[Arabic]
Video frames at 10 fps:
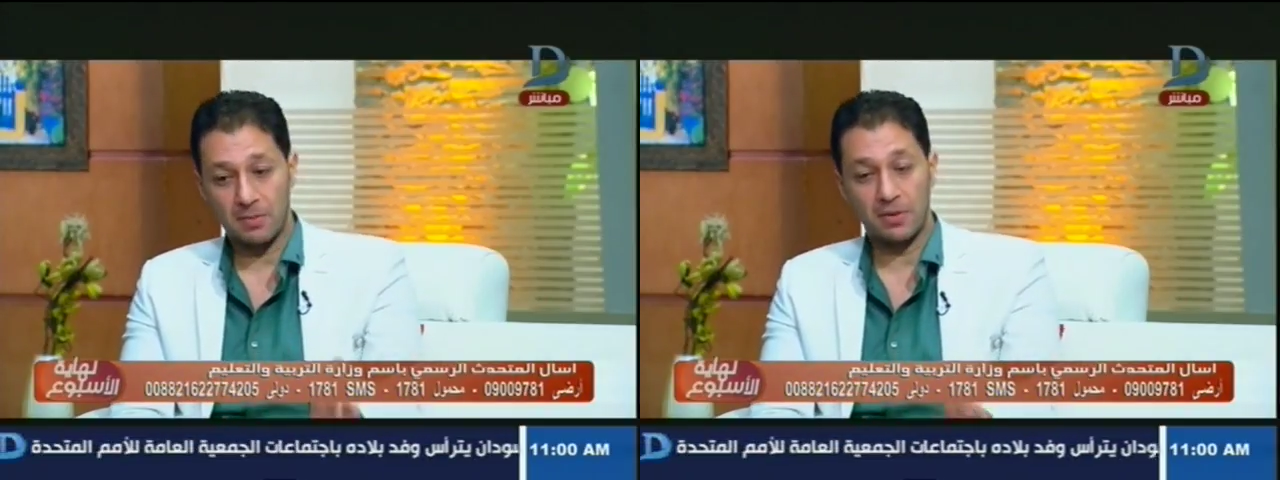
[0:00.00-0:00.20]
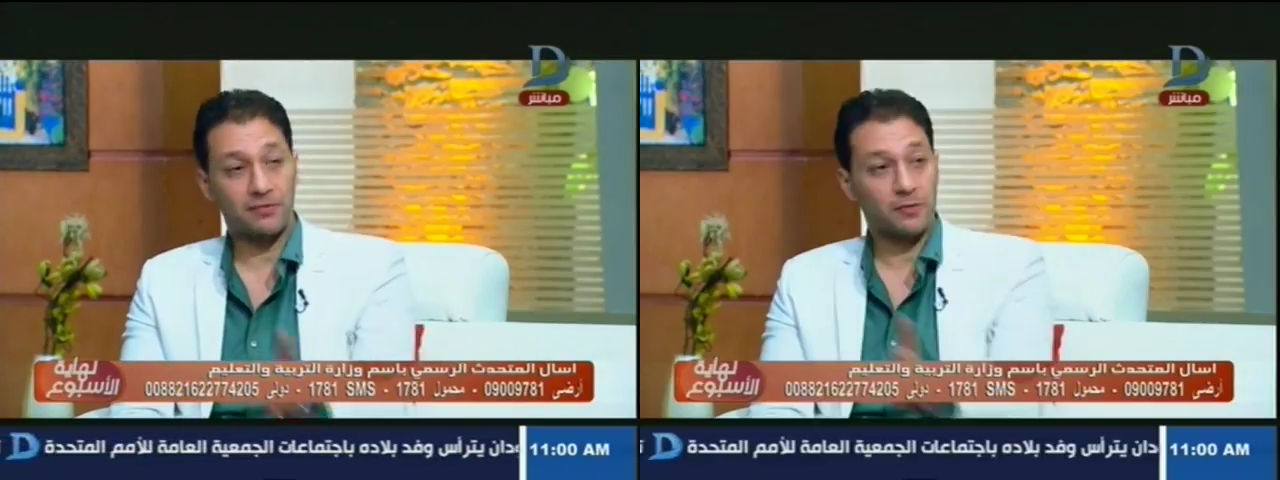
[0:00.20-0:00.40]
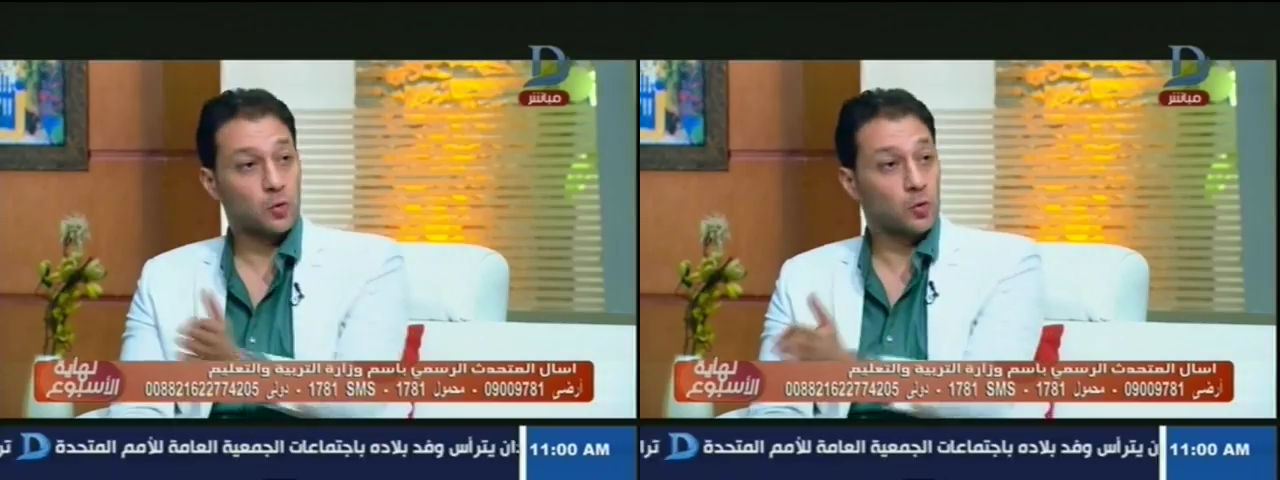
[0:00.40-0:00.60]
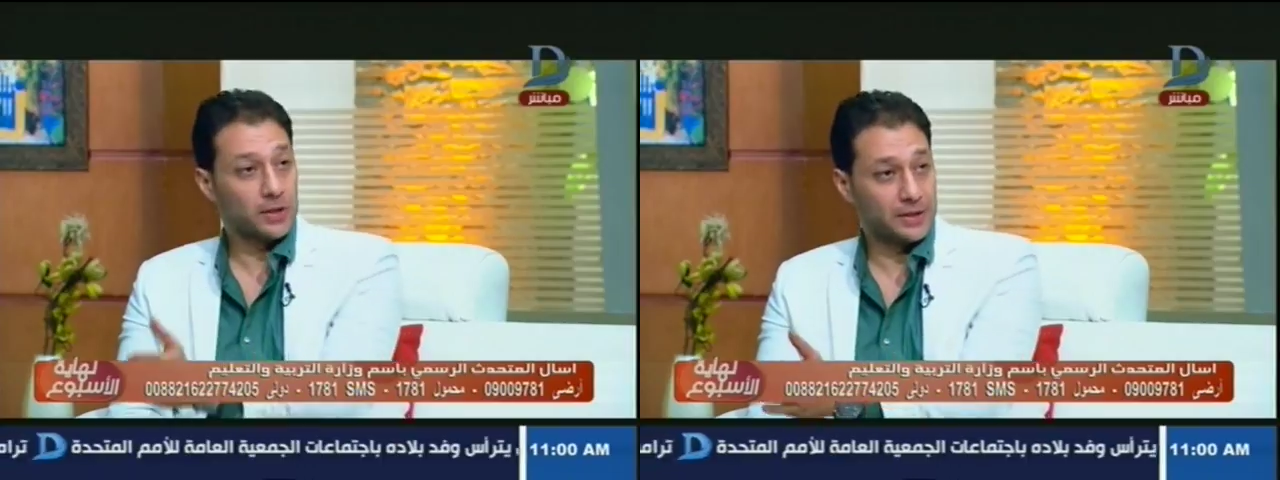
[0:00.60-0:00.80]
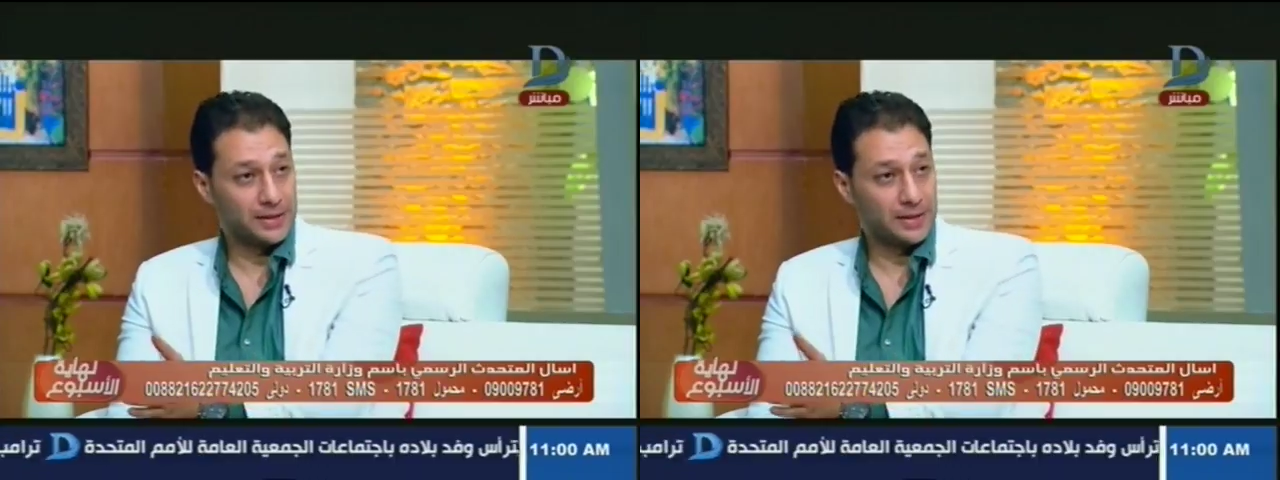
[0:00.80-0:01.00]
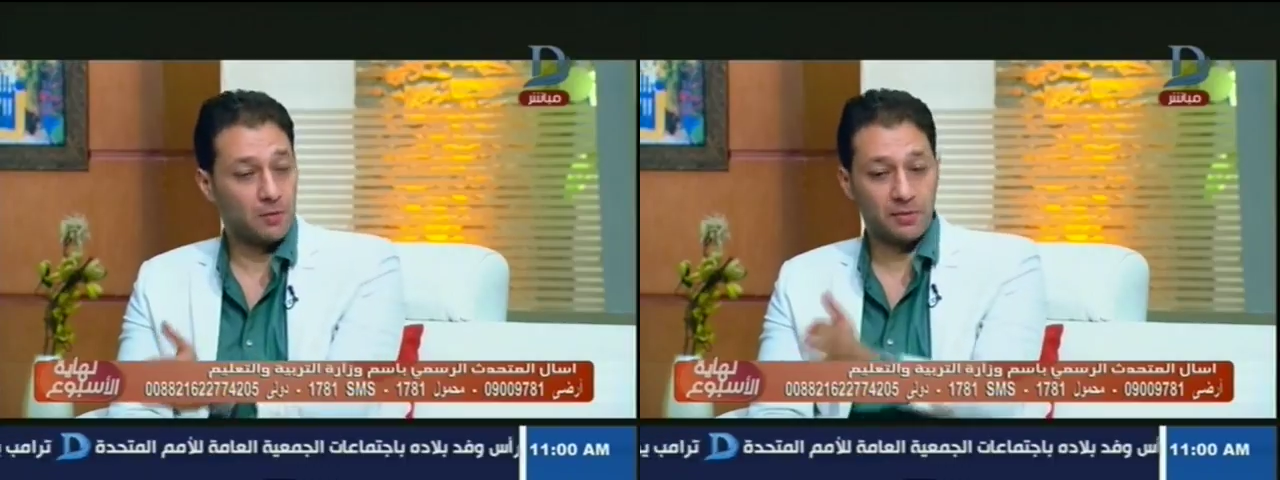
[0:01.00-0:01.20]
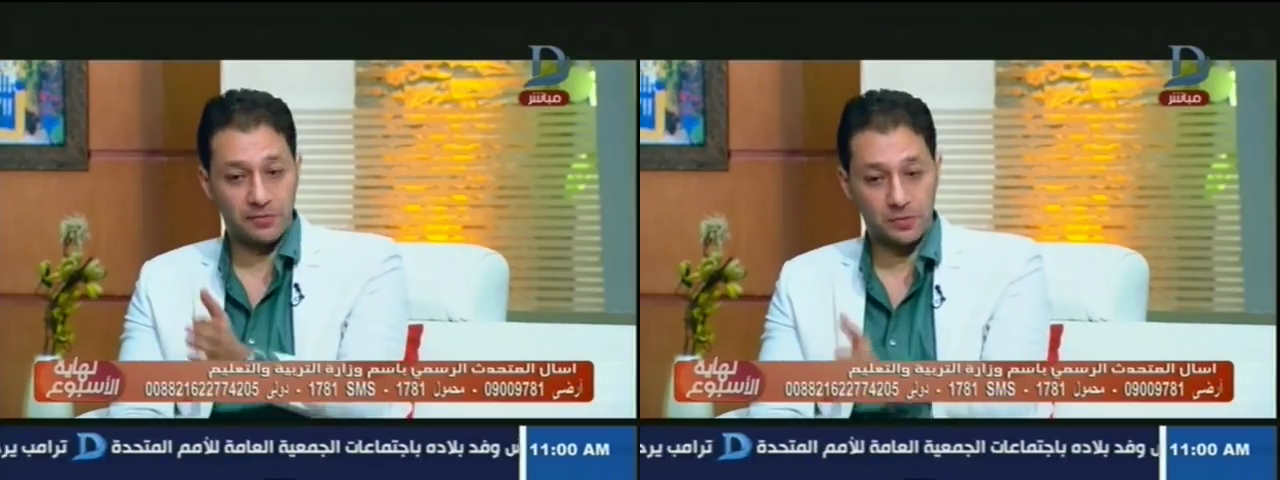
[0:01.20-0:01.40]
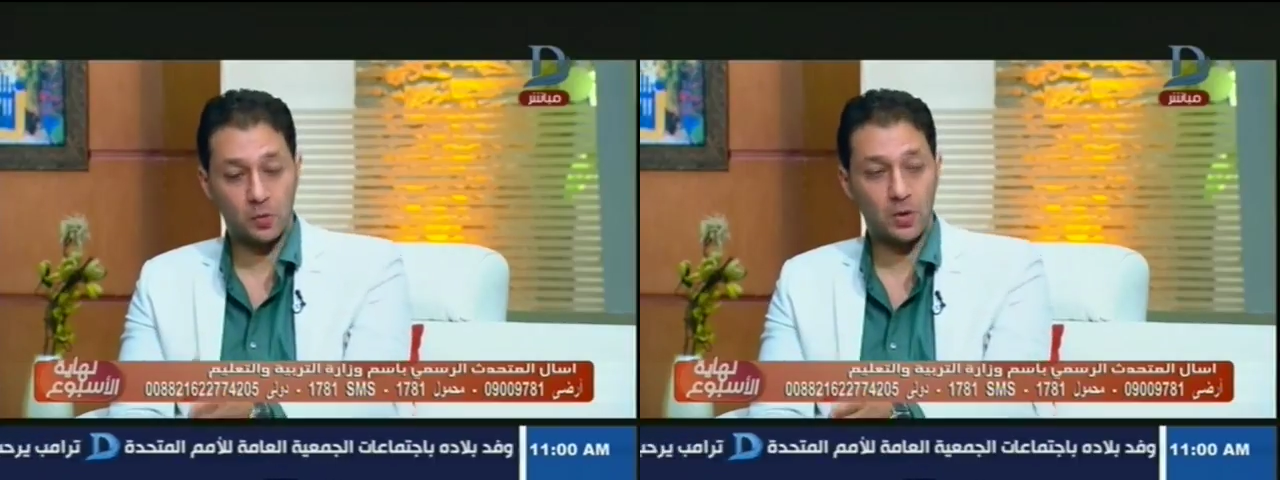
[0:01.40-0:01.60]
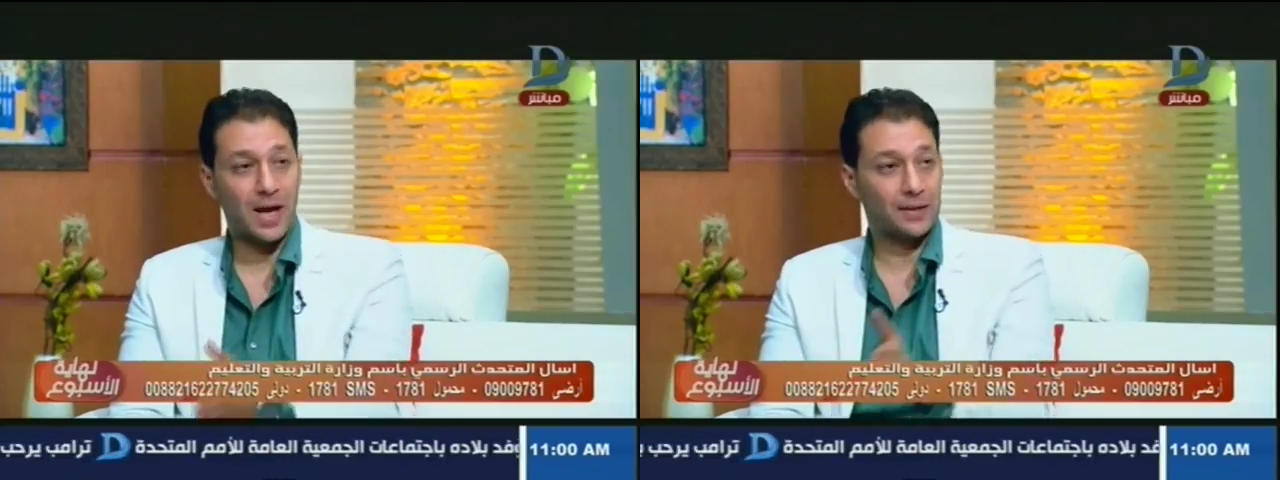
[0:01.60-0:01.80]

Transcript: ما بين فصول جديده وبين فصول